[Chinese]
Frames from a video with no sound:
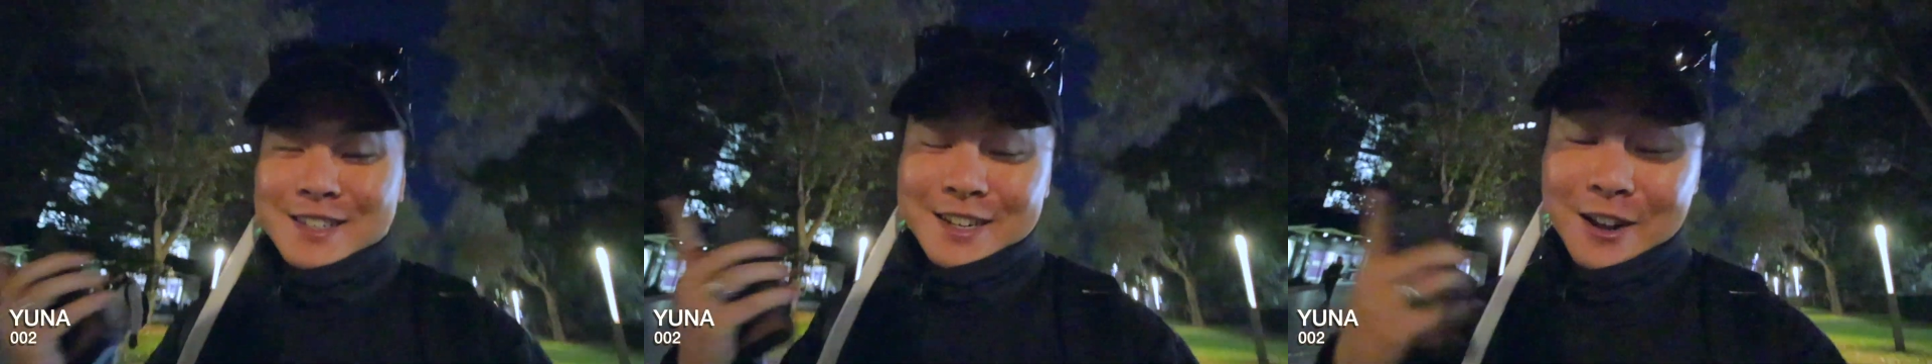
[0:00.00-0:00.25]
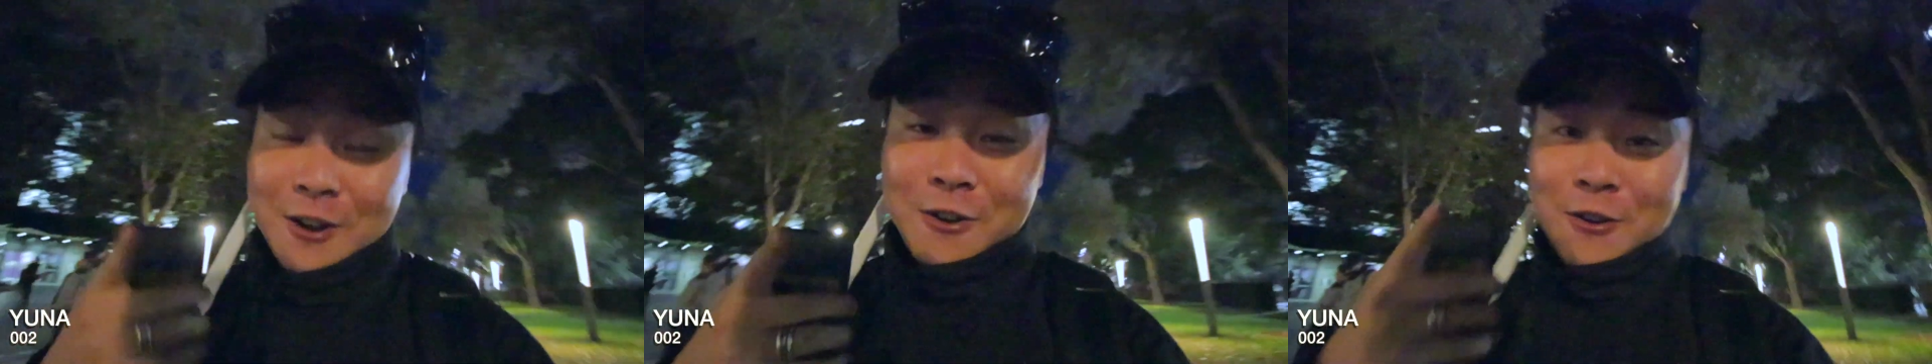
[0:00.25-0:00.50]

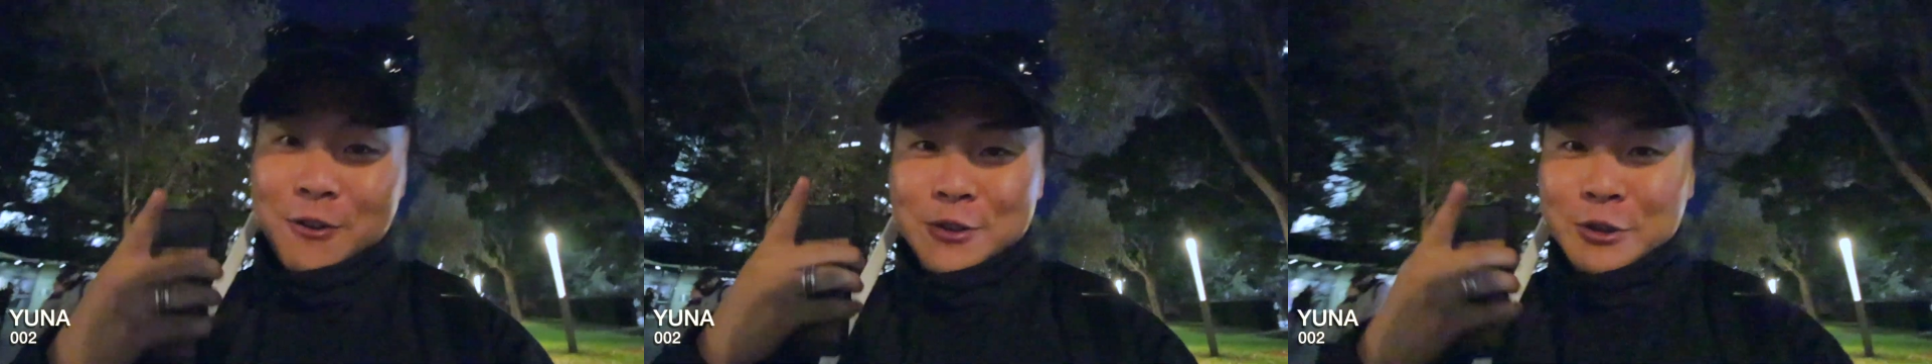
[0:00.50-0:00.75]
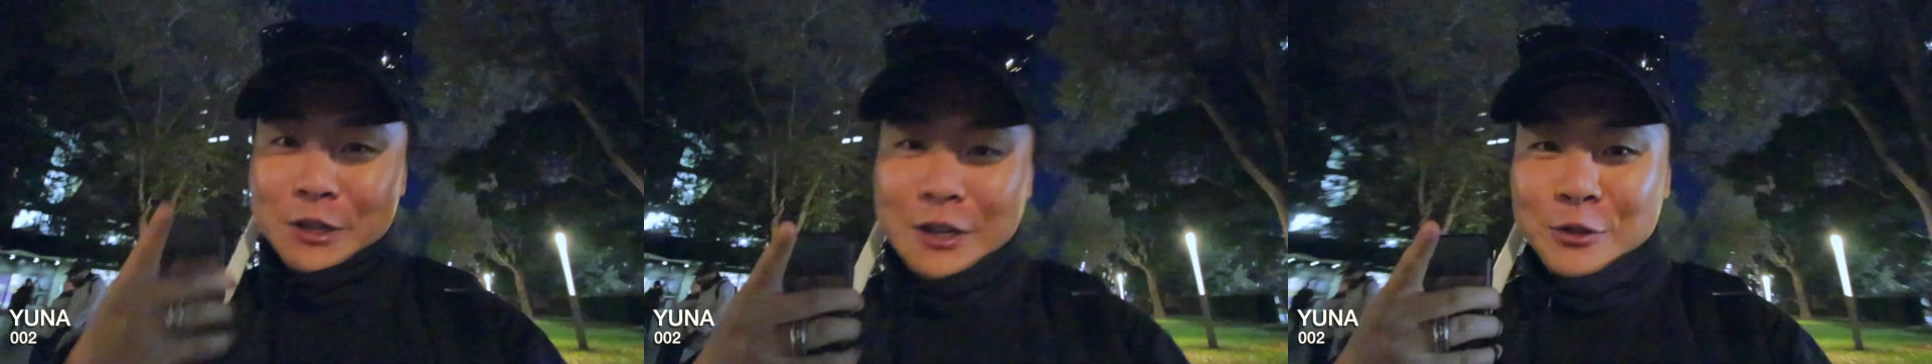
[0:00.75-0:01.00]
然后
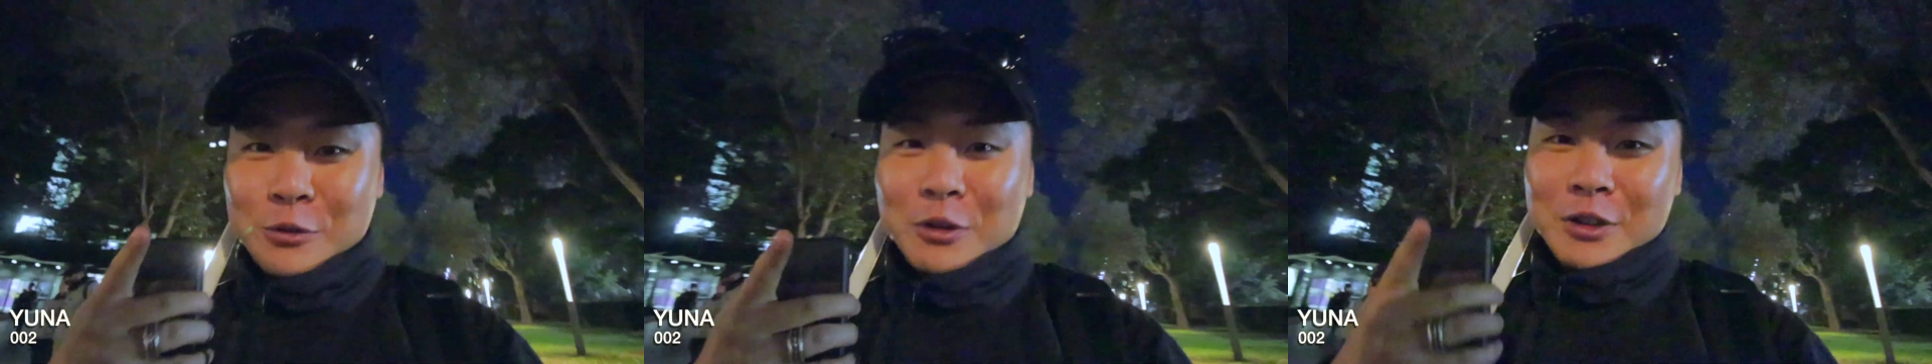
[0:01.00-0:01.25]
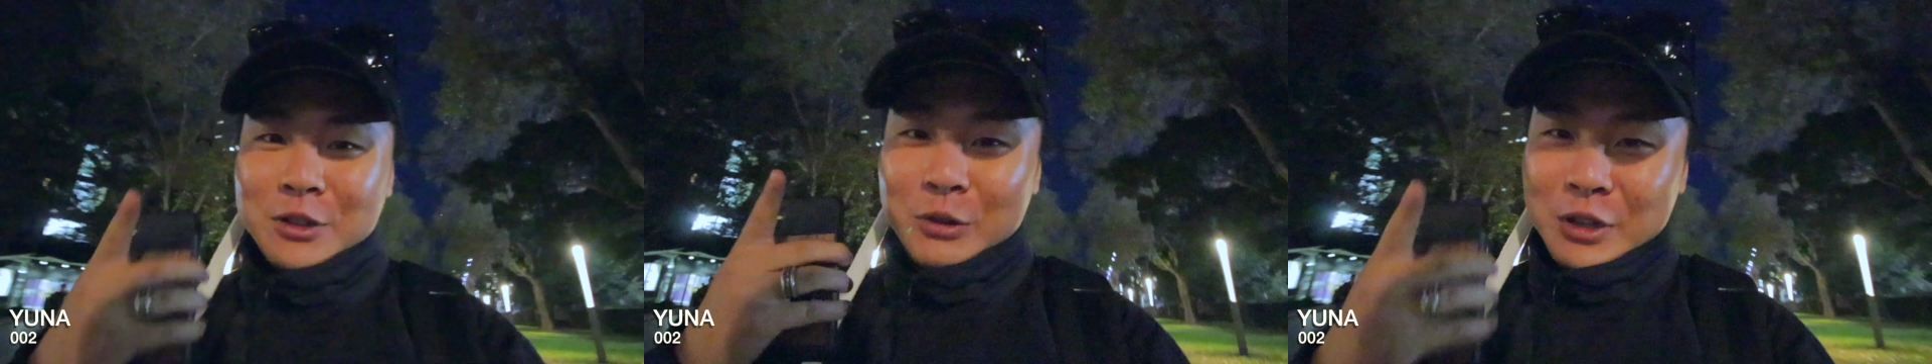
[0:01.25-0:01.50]
有些人
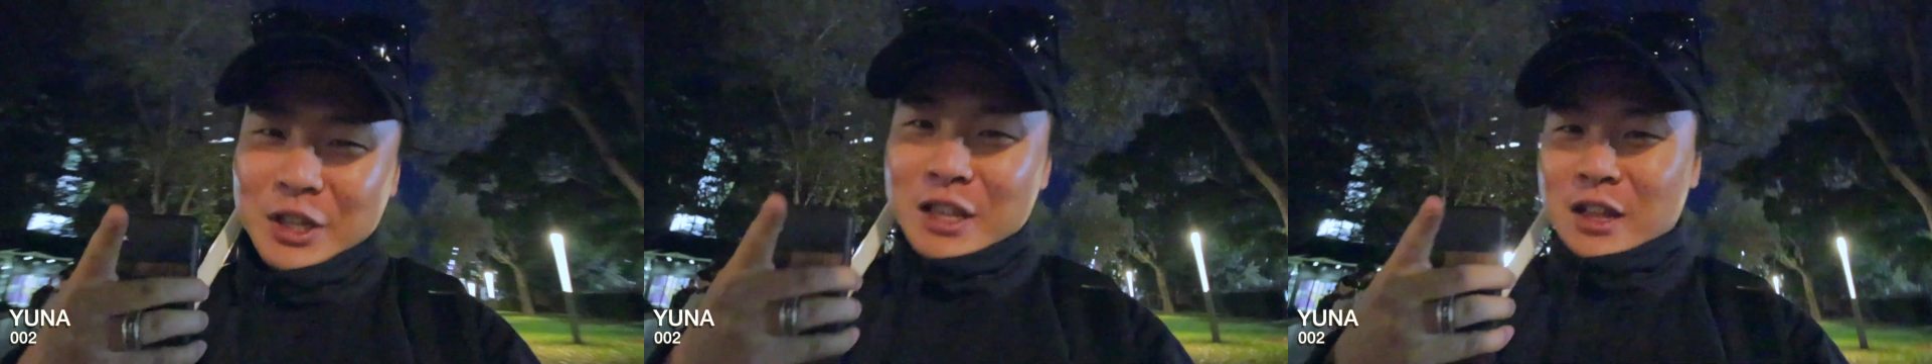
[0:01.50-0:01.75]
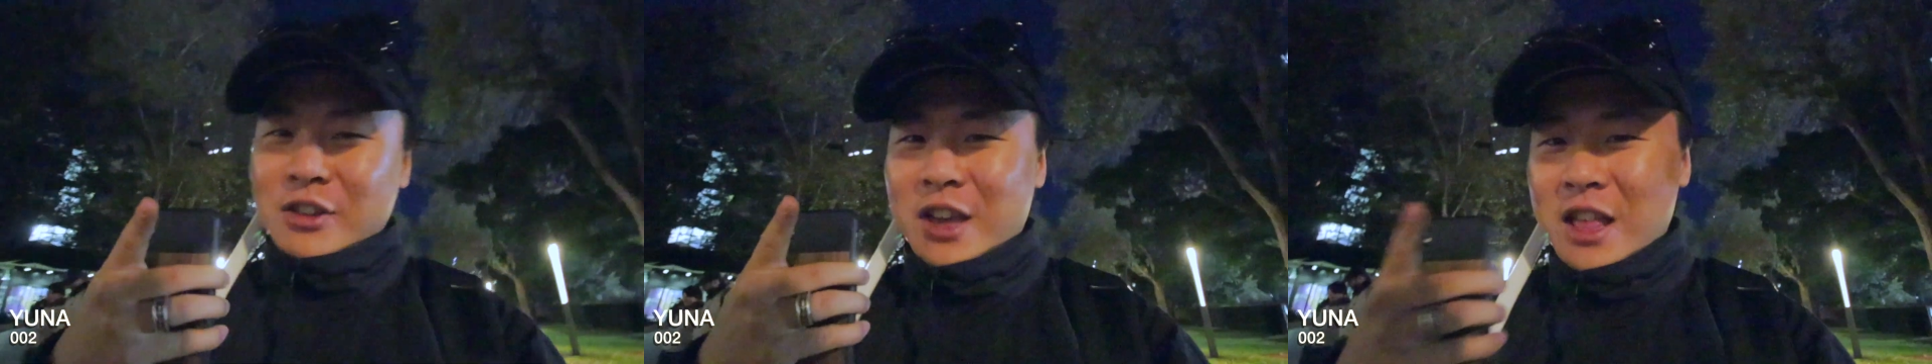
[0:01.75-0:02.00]
说又能听到